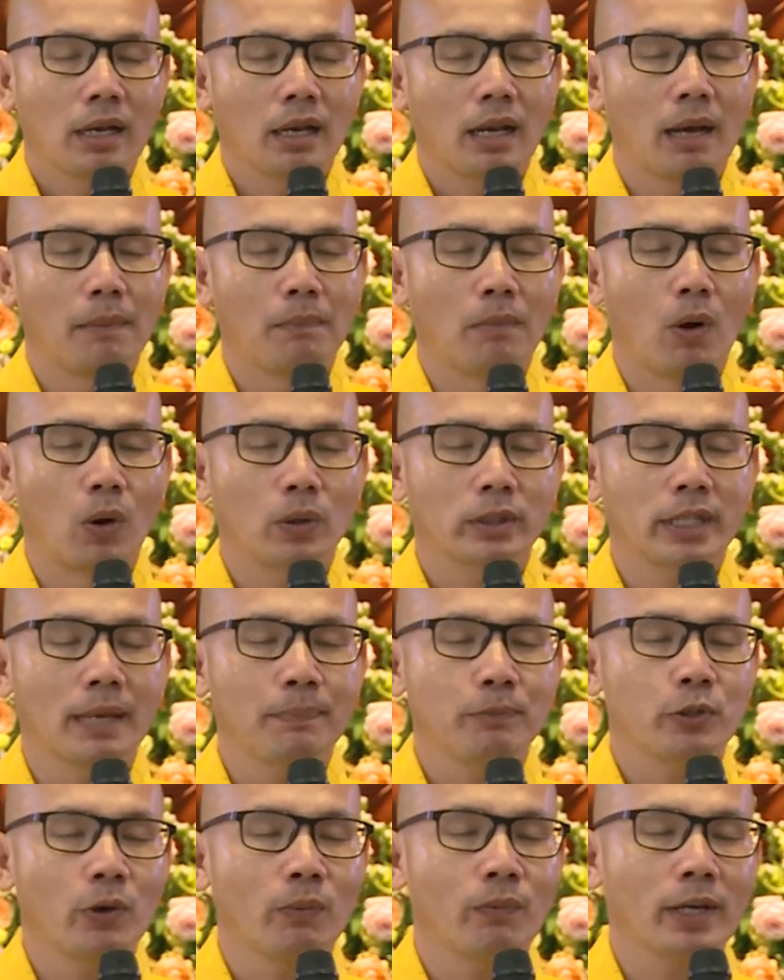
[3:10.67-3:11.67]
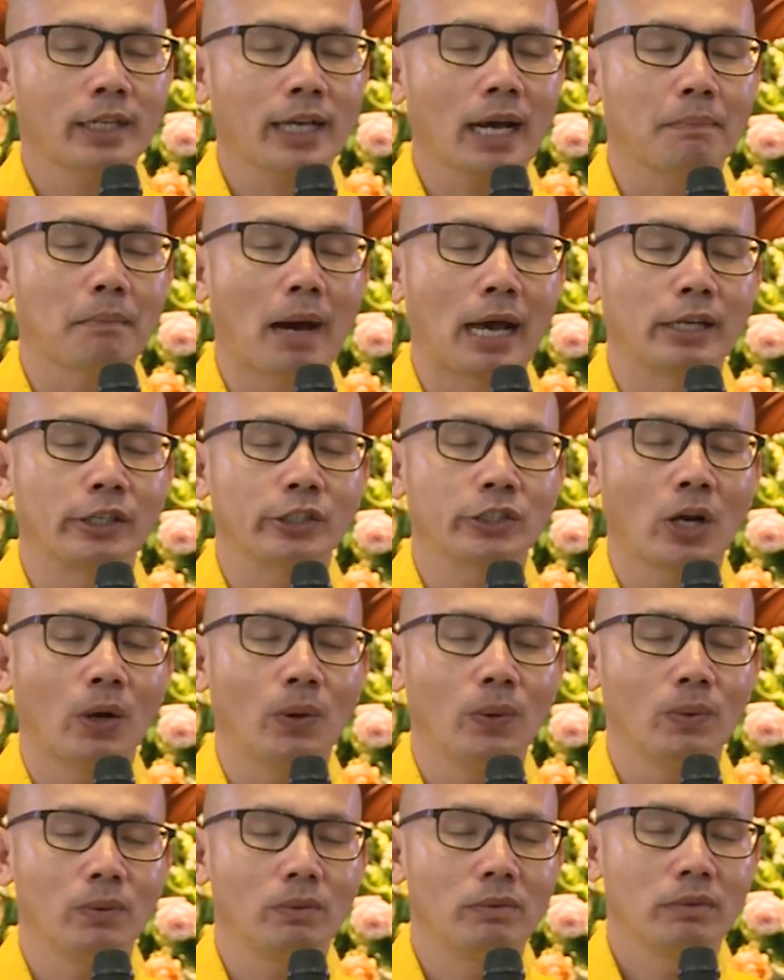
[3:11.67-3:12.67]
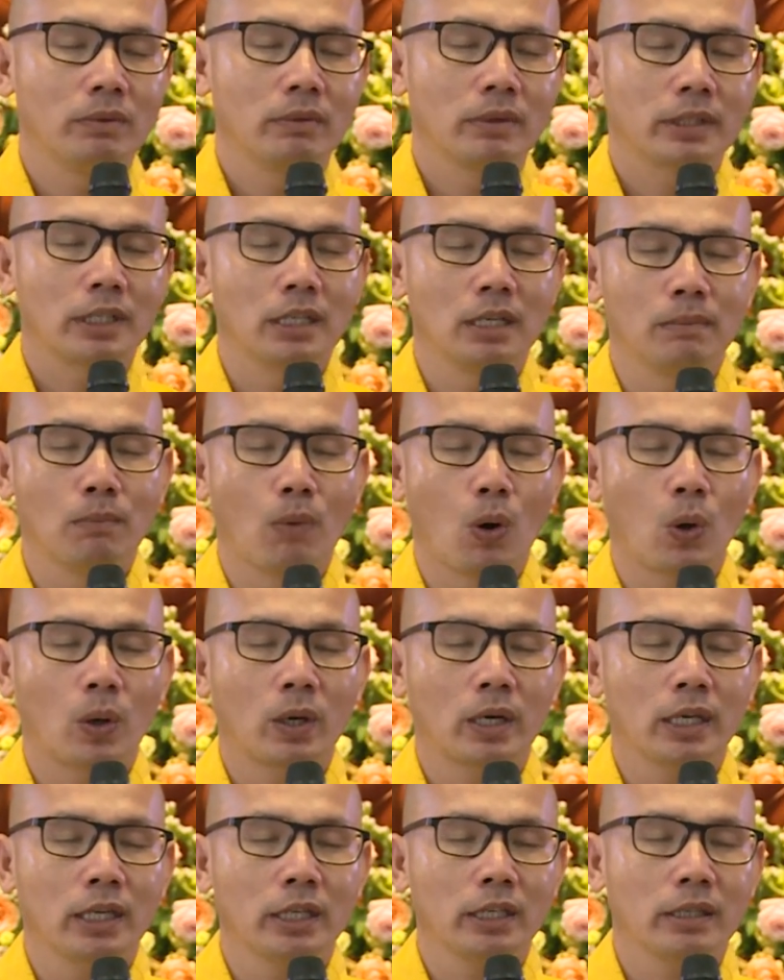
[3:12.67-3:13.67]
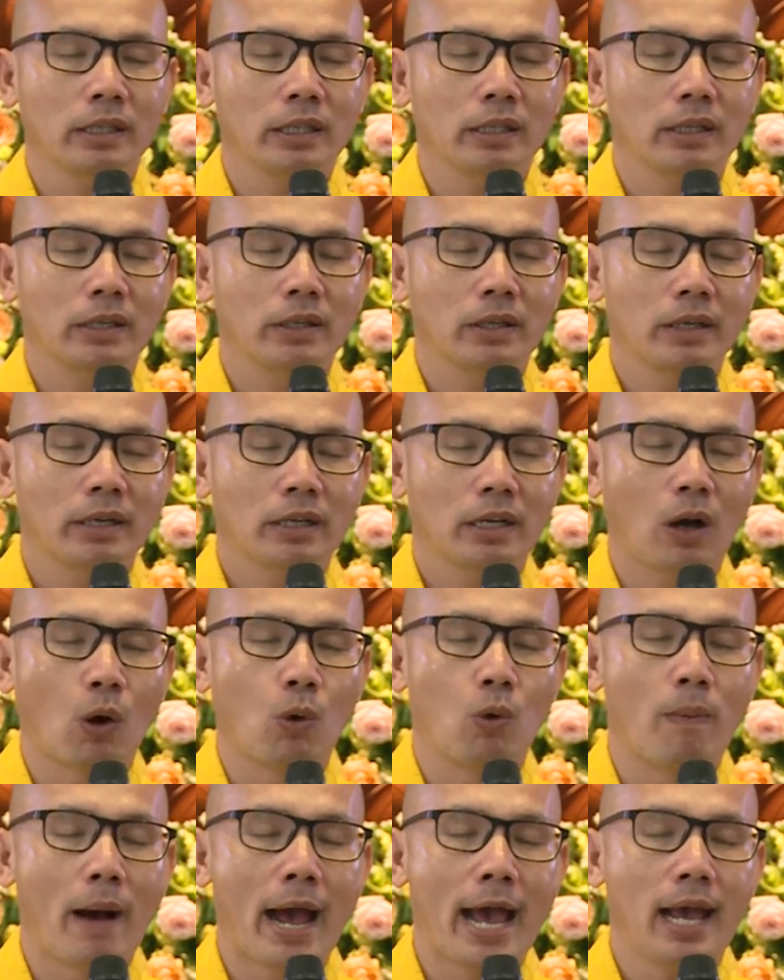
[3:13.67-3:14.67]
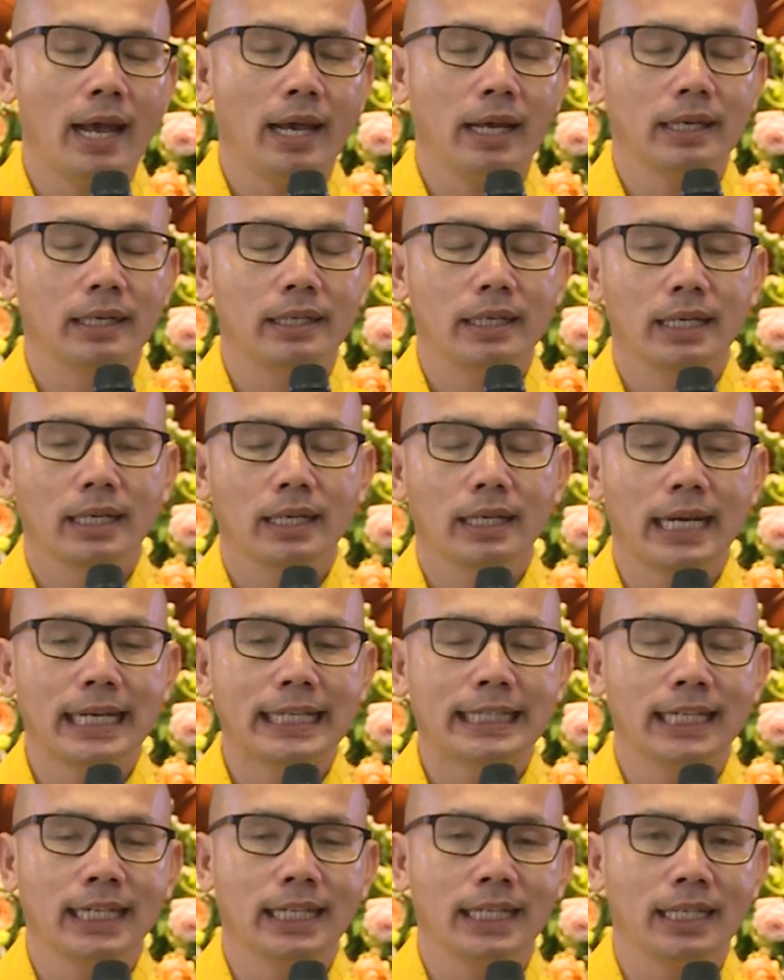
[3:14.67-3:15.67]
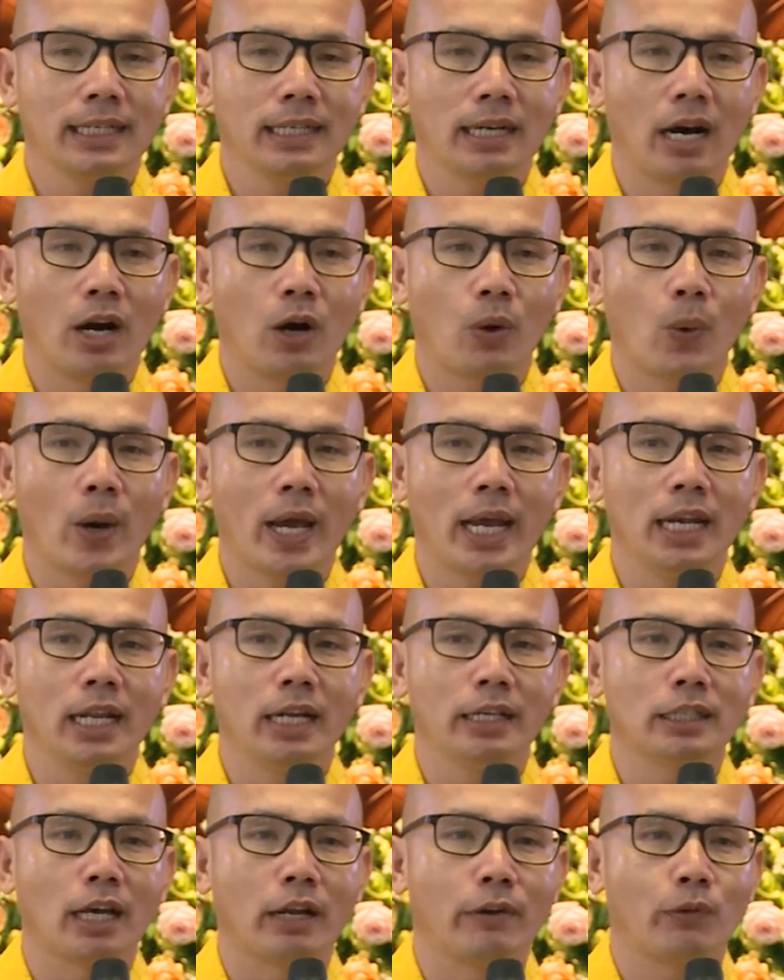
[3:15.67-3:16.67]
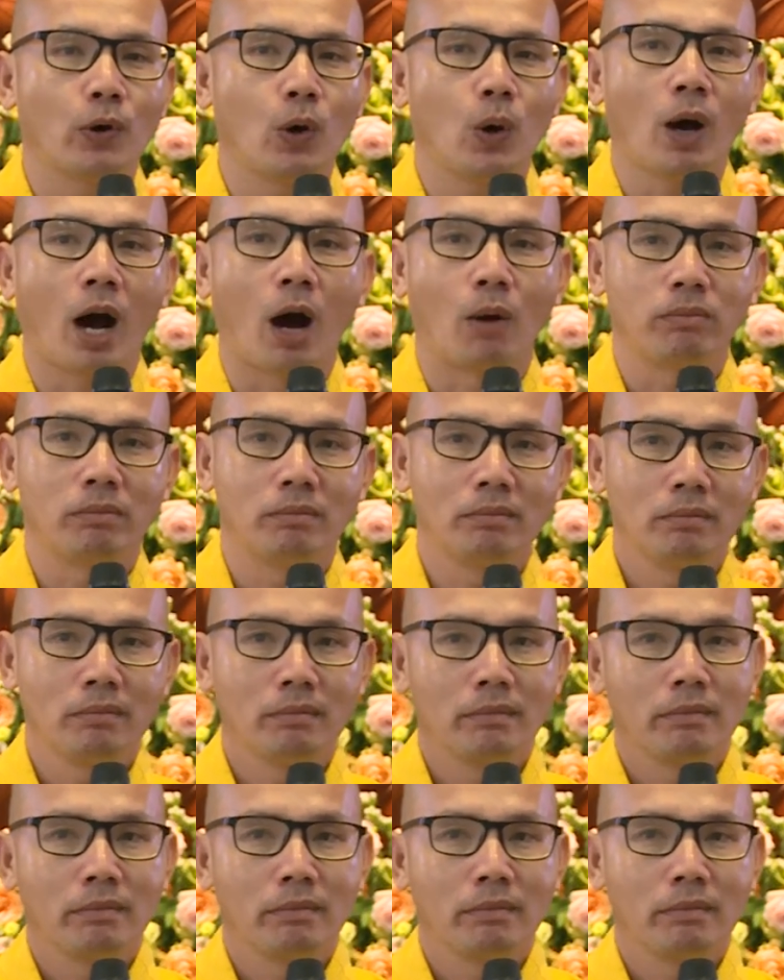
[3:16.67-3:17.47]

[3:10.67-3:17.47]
là một tiếp xúc với các bạn xấu, từ một cái cậu bé ngây thơ ở quê lên thành phố học